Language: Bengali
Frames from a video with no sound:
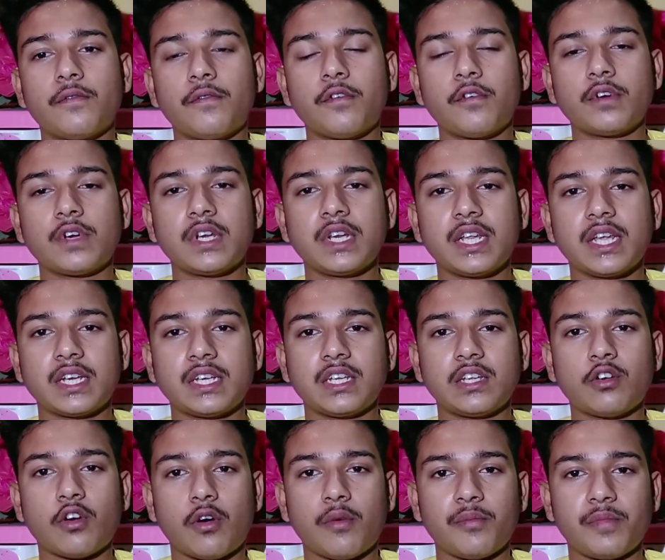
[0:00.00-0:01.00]
ফোনটি নিয়ে একটি
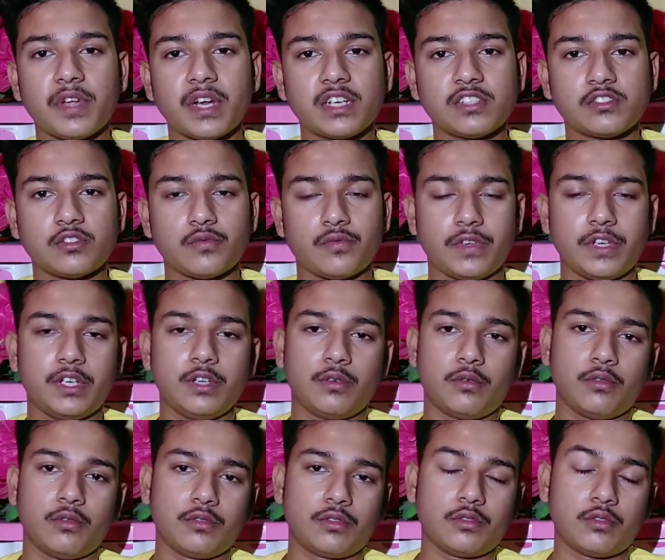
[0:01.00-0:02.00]
কম্পারিজন ভিডিও
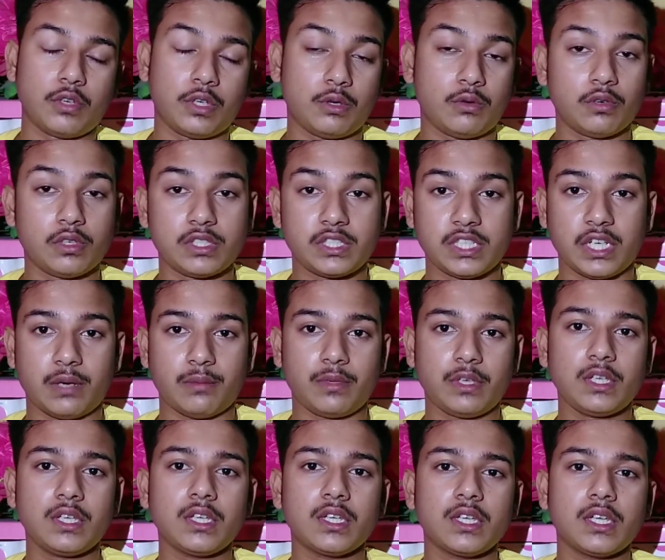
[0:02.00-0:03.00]
তৈরি করেছি আমি
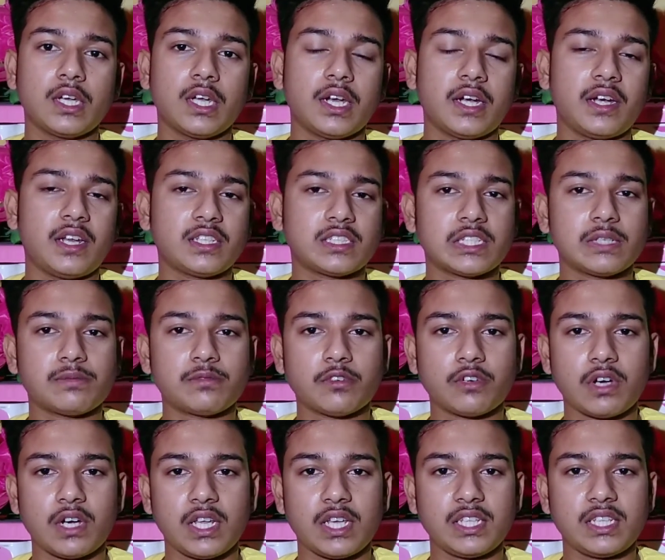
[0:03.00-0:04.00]

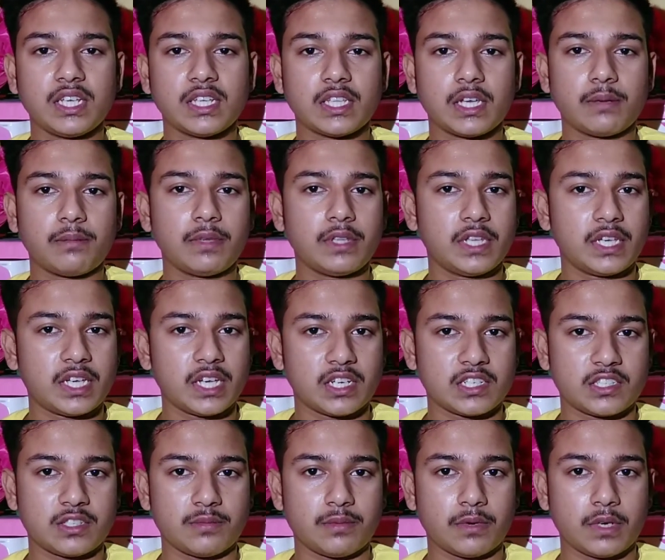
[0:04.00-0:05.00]
ডিসক্রিপশনে লিঙ্ক দেওয়া থাকবে দেখে
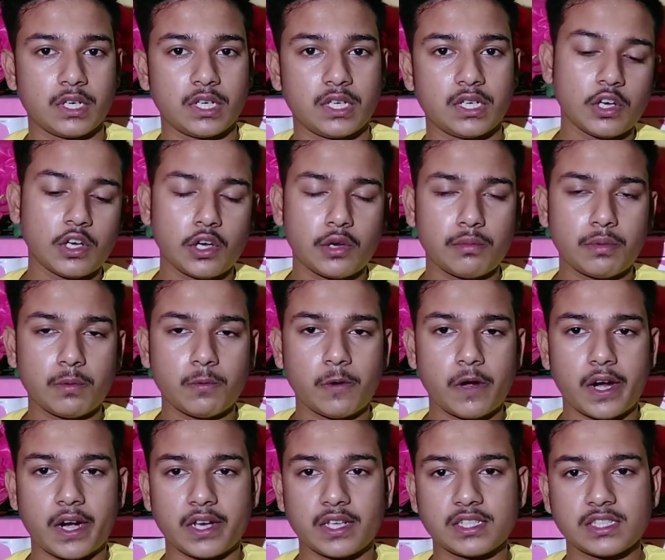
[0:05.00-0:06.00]
আসতে পারেন ওয়ালটন পিও
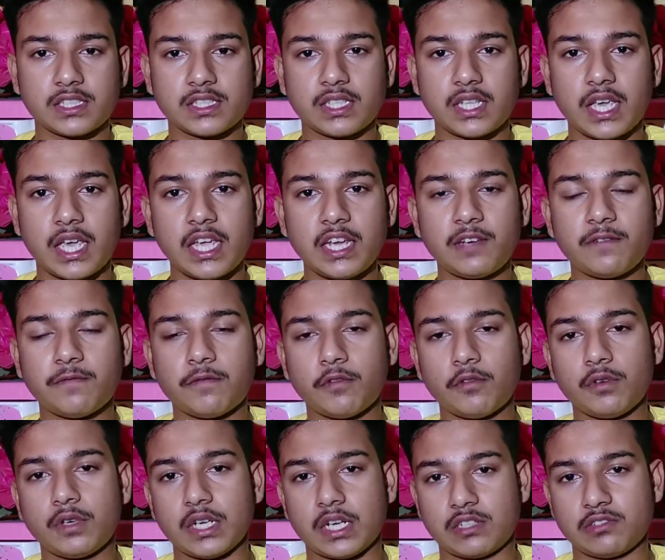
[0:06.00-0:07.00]
আর এক্স এইট
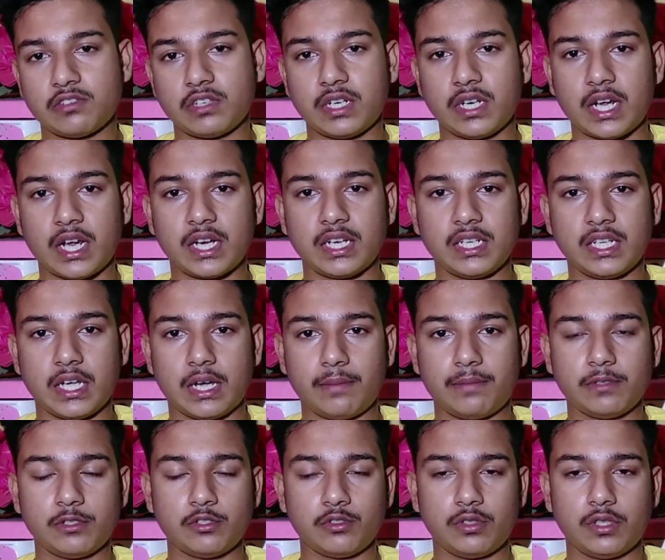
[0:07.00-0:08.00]
ফোনটি আসলে না নিয়ে
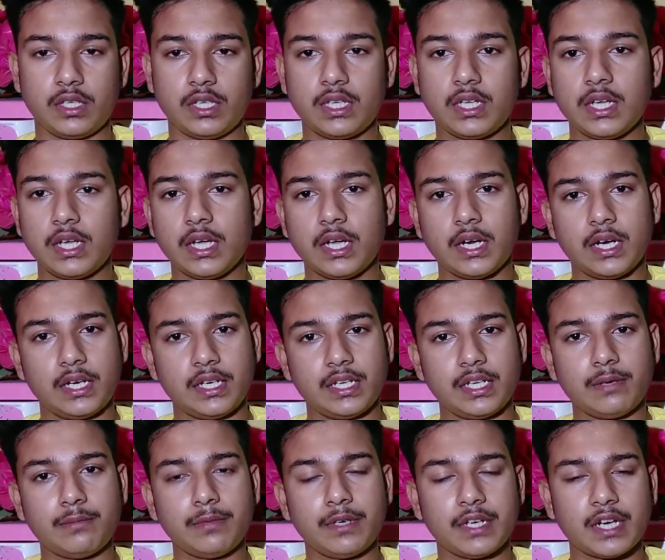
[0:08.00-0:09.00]
আপনি যদি
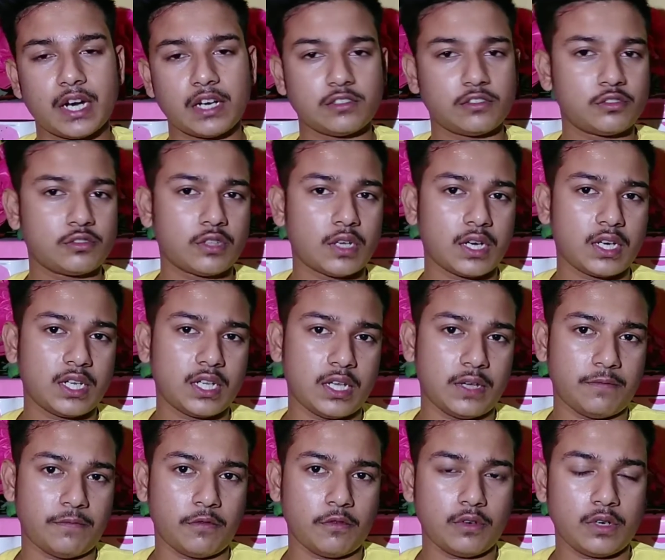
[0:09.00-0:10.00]
রিয়েলমি নার্জো থার্টি এ
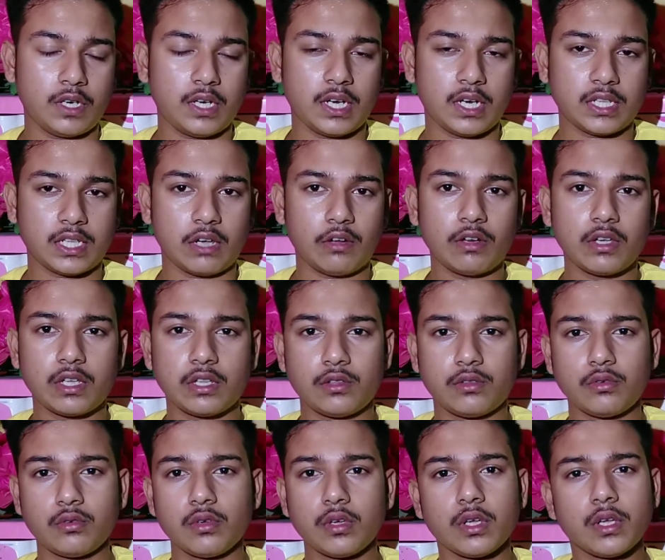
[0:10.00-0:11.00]
ফোনটি নেন তাহলে
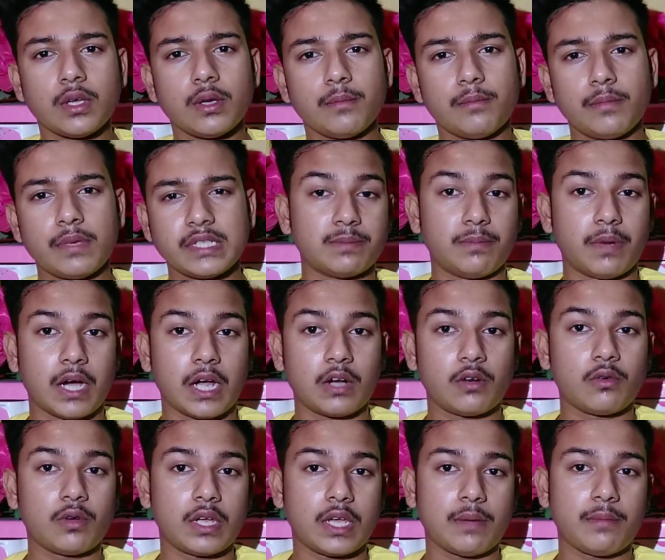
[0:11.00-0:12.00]
কিন্তু বেশ
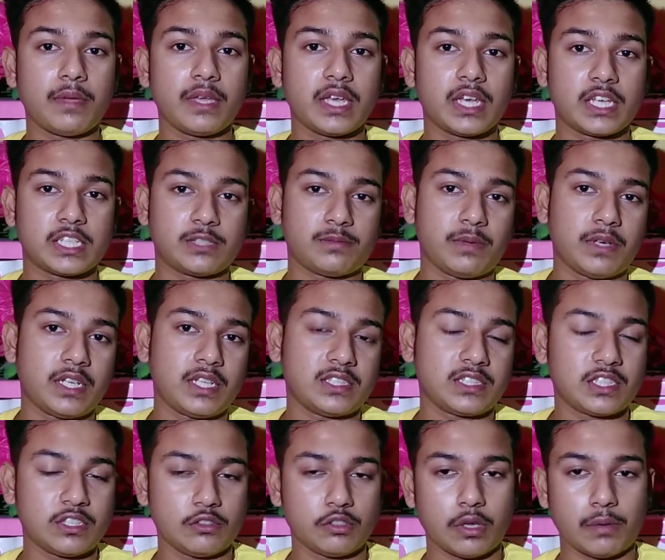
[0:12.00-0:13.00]
ভালো গেমিং এক্সপিরিয়েন্স
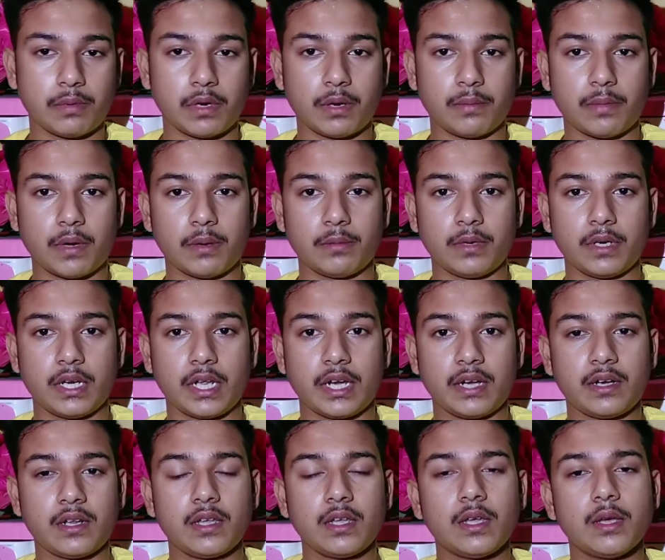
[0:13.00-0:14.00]
কিন্তু আপনারা পাবেন
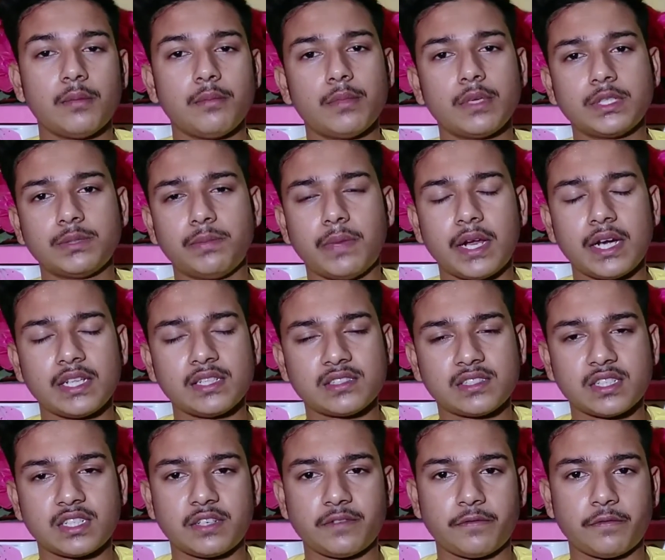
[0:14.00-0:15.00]
অ্যান্ড বেশ ব্যালেন্স
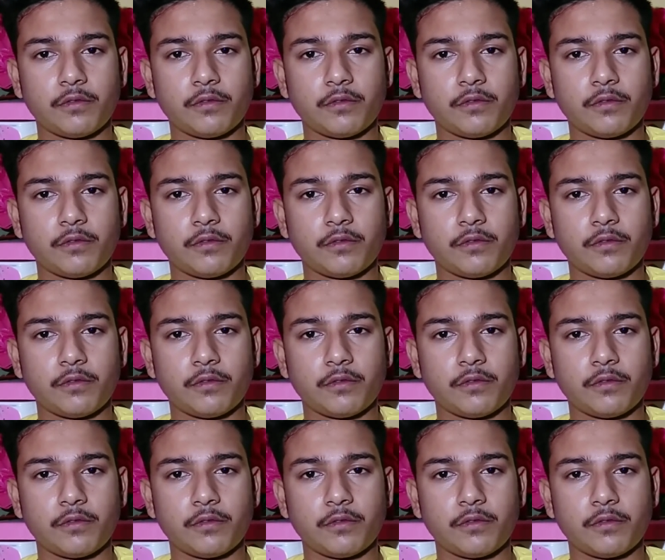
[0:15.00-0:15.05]
একটি